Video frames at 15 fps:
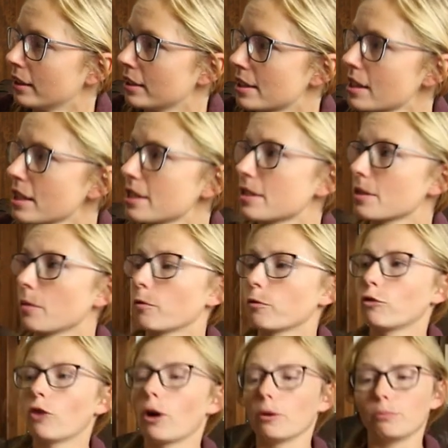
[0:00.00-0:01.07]
Es ist
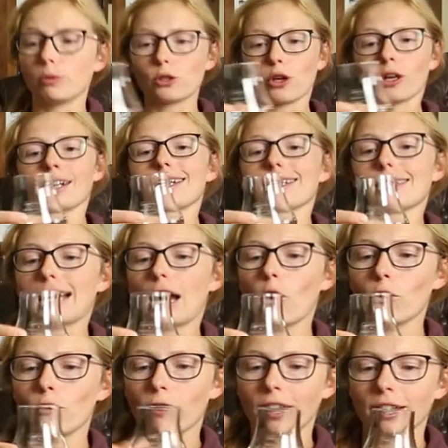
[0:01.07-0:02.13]
besonders
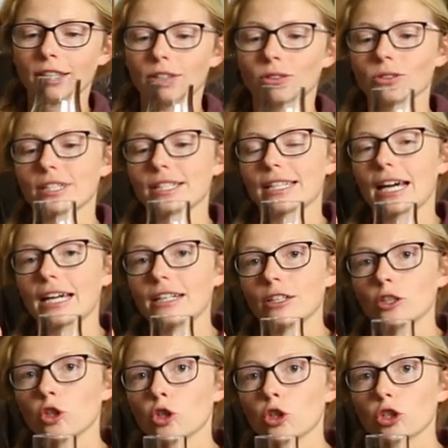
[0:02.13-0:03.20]
auffällig durch
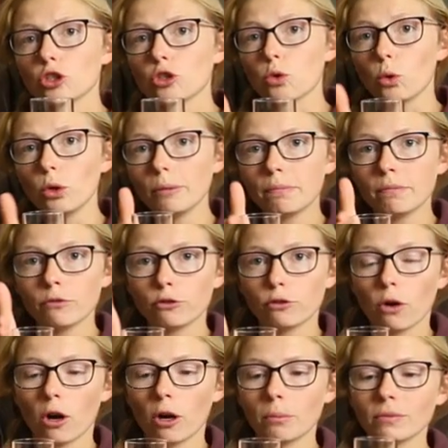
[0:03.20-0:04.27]
seine
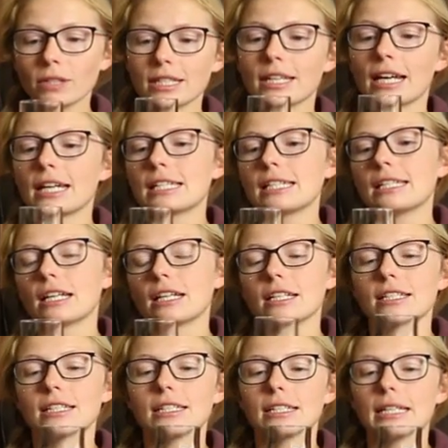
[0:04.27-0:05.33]
Tulpenform, das heißt,
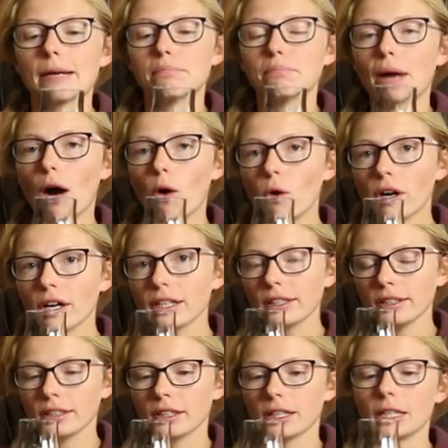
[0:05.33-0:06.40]
es ist sehr
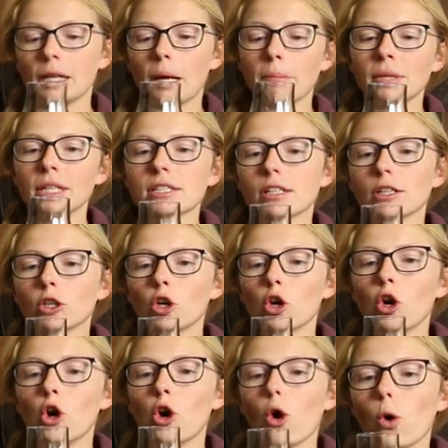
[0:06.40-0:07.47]
bauchig in der Mitte
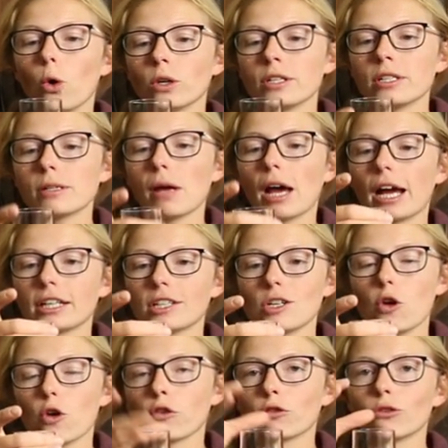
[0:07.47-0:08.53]
und
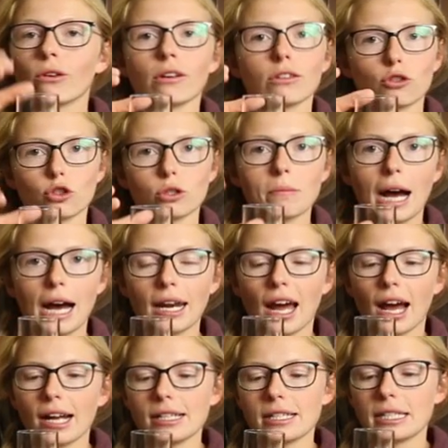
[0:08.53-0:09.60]
die Öffnung ist
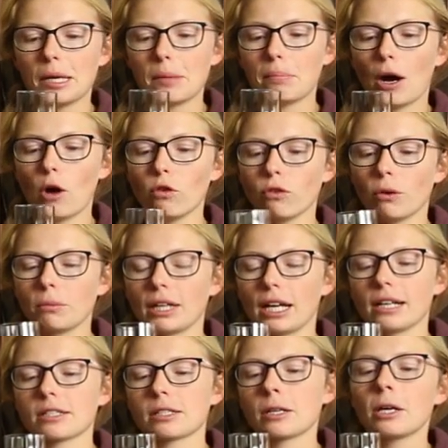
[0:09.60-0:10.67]
schmaler als der Bauch vom
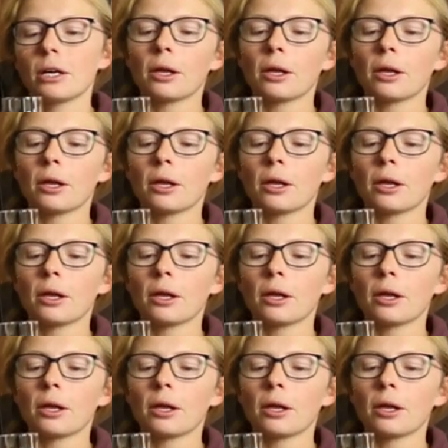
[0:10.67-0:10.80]
Glas.